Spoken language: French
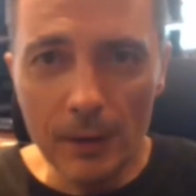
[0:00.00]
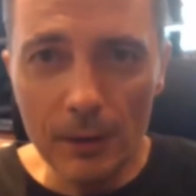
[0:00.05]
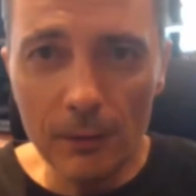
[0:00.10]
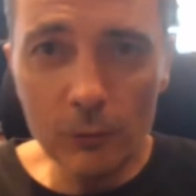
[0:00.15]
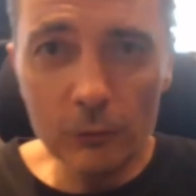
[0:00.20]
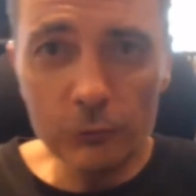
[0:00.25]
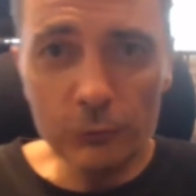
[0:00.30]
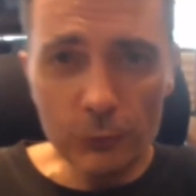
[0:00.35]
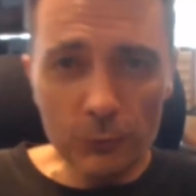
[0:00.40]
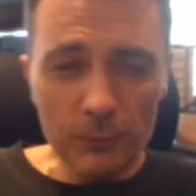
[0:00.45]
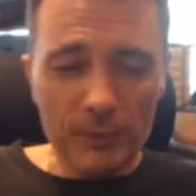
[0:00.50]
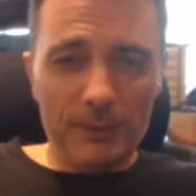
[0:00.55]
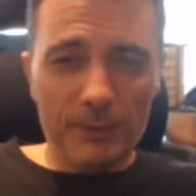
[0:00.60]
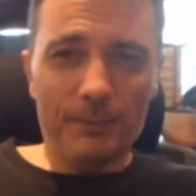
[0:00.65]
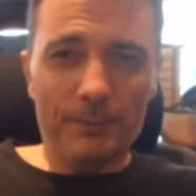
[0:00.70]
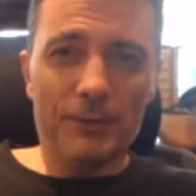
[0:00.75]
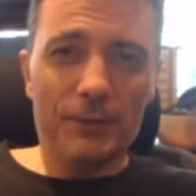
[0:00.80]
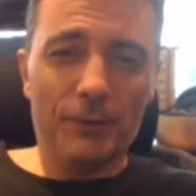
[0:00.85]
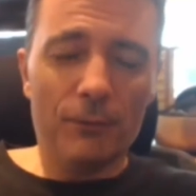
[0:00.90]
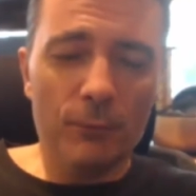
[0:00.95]
Alors aujourd'hui,
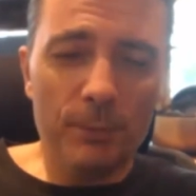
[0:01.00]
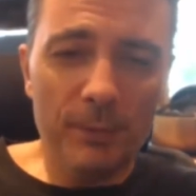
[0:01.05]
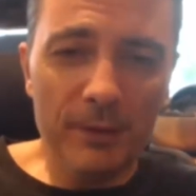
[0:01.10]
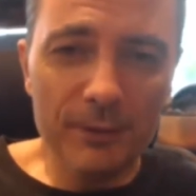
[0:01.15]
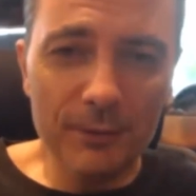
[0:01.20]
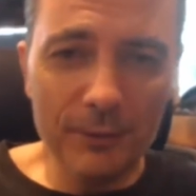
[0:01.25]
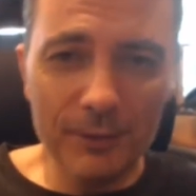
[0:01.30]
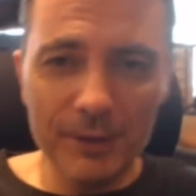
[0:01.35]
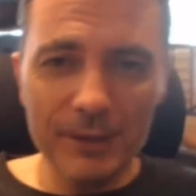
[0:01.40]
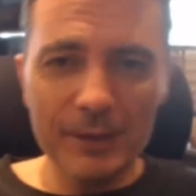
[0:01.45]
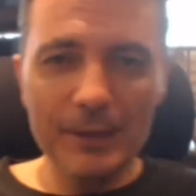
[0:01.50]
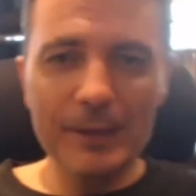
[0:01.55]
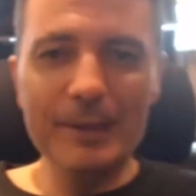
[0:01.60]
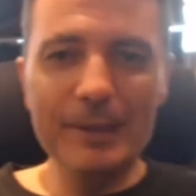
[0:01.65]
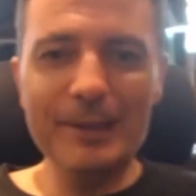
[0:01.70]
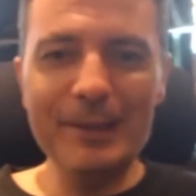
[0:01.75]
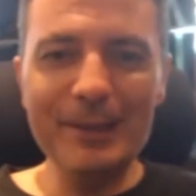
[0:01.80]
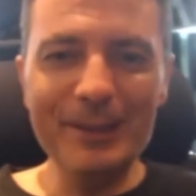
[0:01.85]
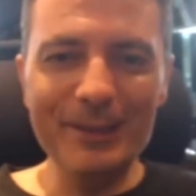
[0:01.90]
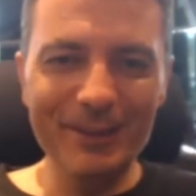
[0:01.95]
je vais vous présenter
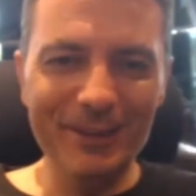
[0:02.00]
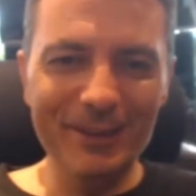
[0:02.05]
Eddy.